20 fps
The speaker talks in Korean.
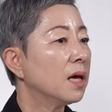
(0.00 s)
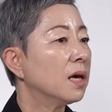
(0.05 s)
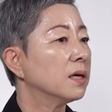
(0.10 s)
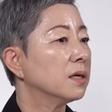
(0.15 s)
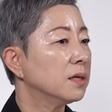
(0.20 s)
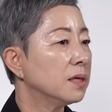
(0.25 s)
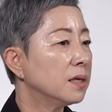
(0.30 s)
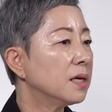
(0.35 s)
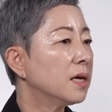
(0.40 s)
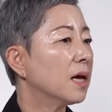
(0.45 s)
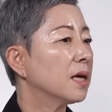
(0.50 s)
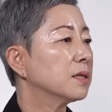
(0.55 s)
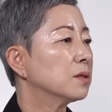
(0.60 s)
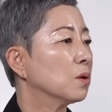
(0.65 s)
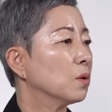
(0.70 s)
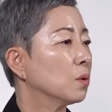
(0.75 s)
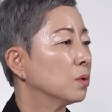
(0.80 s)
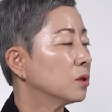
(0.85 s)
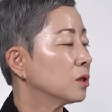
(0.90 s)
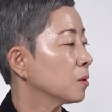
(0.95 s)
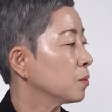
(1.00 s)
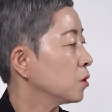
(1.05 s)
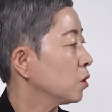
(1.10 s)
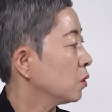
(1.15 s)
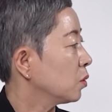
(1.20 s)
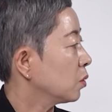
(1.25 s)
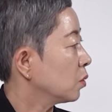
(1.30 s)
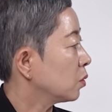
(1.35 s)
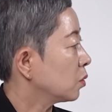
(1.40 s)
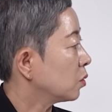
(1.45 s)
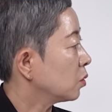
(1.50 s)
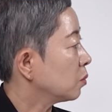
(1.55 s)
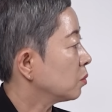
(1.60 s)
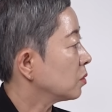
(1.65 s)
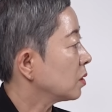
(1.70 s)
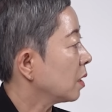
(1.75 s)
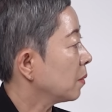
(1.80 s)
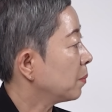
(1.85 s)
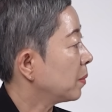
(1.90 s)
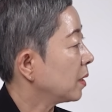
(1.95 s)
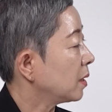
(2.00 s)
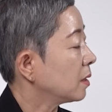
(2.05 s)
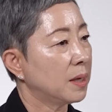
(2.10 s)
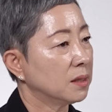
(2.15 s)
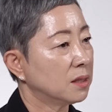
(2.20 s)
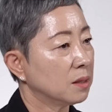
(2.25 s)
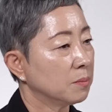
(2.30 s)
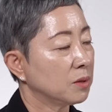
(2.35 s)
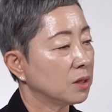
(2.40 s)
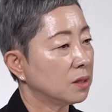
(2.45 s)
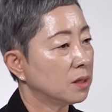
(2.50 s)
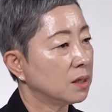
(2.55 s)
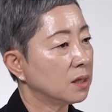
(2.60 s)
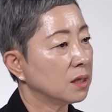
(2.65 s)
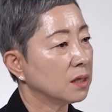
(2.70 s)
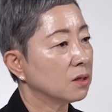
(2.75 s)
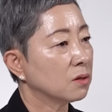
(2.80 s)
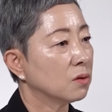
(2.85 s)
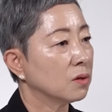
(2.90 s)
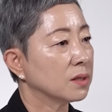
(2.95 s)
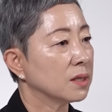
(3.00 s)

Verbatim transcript: 의해서 지금 여러분 앞에 말씀을 드리는